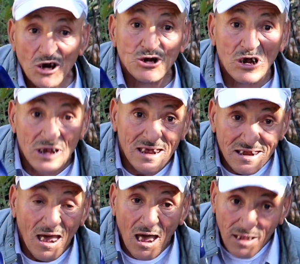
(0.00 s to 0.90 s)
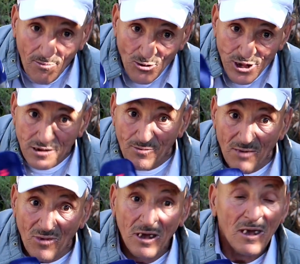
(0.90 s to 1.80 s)
واش دابا استاذ
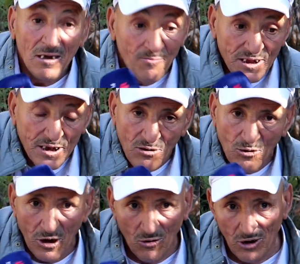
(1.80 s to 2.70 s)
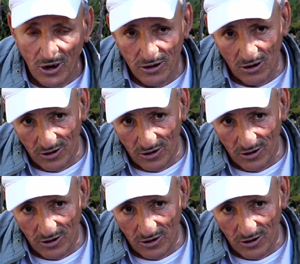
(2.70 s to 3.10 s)
تبغي بنتك كل